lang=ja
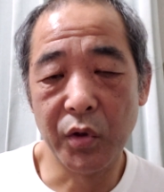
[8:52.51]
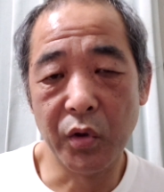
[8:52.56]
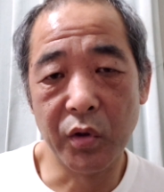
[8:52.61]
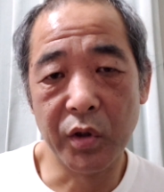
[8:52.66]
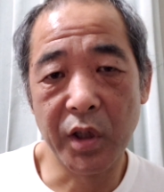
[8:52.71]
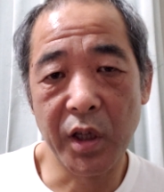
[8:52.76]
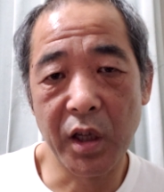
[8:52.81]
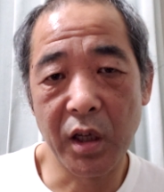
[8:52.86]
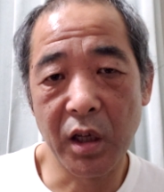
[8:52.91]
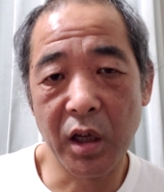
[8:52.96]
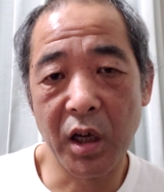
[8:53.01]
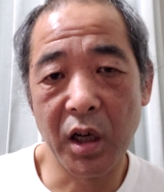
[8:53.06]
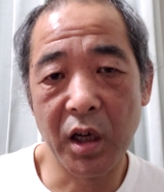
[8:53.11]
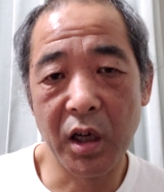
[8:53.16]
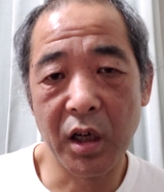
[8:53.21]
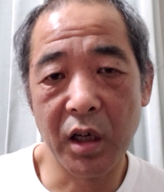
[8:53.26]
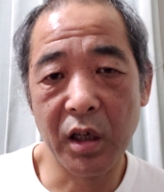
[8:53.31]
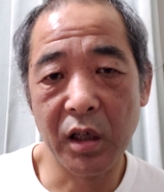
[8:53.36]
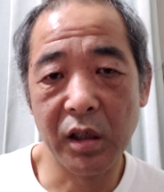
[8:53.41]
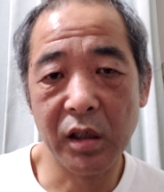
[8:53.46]
女性
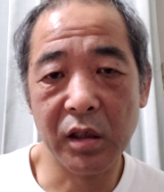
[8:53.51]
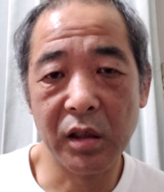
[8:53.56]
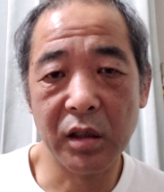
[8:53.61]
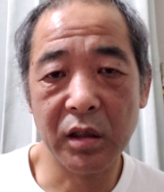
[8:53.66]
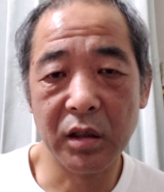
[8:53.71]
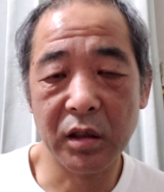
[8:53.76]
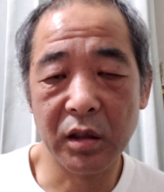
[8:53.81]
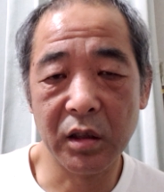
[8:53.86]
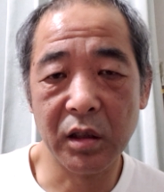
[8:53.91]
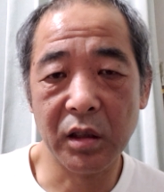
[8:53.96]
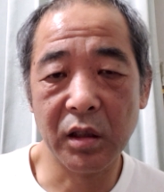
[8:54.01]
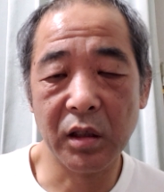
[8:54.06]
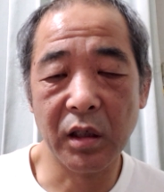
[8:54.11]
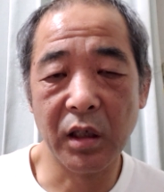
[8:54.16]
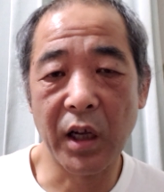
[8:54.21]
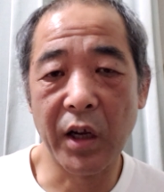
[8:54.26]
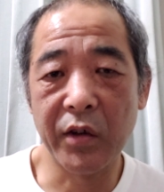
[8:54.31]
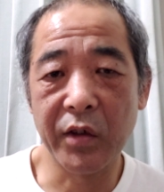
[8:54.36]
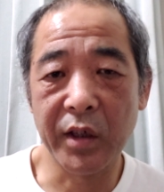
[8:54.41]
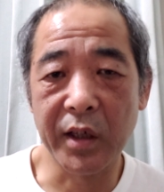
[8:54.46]
が
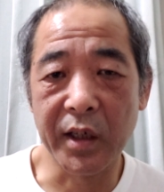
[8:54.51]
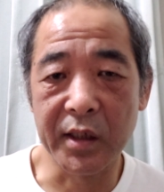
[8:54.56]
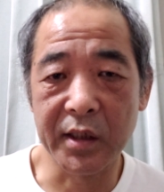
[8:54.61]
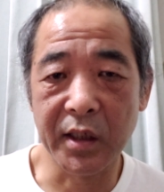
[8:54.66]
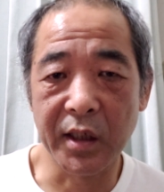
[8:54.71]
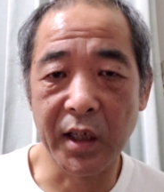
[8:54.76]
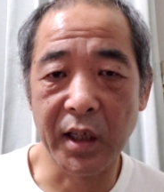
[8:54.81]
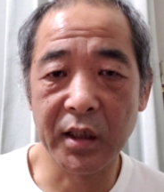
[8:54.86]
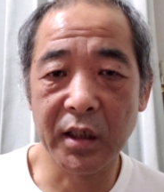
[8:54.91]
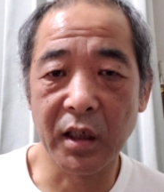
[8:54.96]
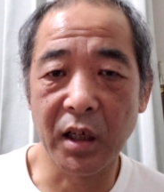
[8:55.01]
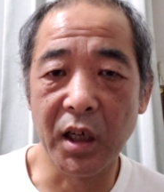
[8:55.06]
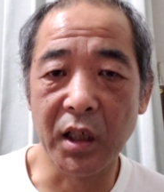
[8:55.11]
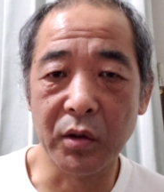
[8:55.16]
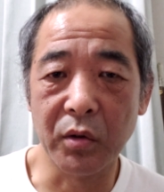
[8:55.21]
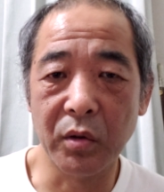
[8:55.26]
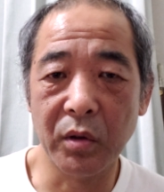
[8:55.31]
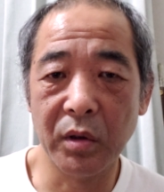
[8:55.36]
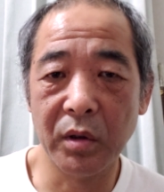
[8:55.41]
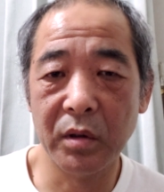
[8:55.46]
歩けなせいなんだか
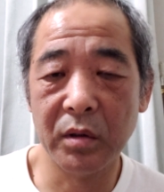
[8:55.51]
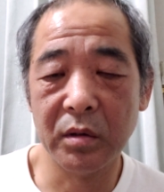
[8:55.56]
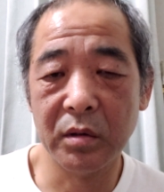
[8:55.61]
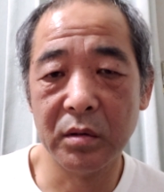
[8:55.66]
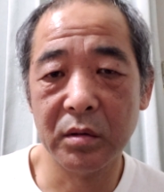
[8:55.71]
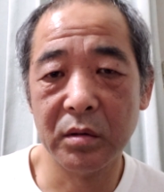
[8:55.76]
と、